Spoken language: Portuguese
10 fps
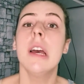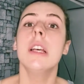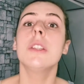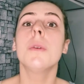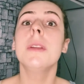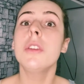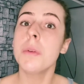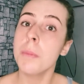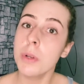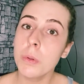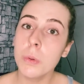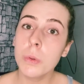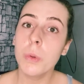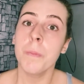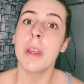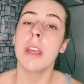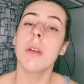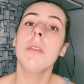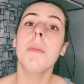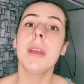sobre este produto. E
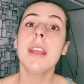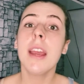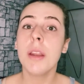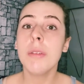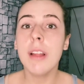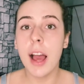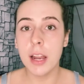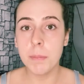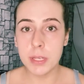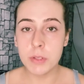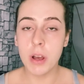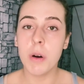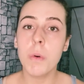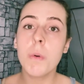eu também quero dar, pessoal,